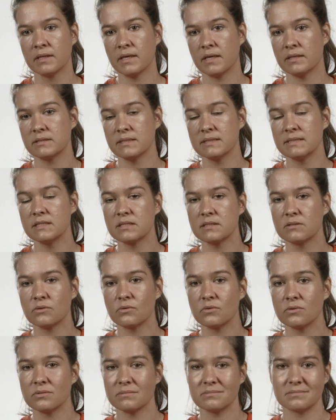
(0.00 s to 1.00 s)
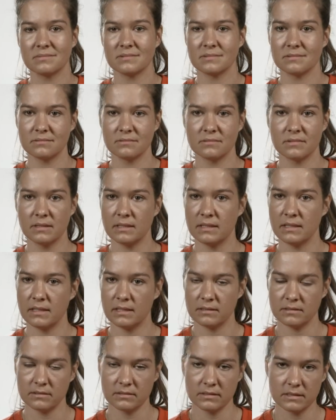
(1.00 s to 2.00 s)
Also es ist so,
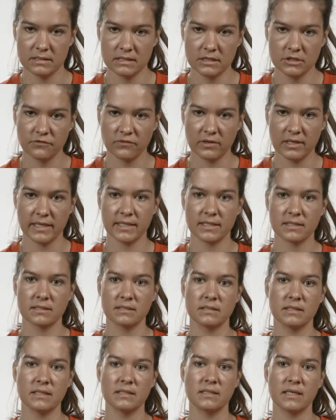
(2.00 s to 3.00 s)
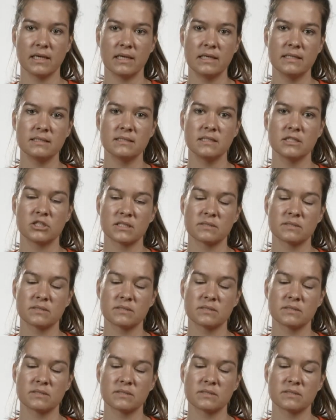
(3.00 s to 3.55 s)
es ist vielleicht nicht realistisch,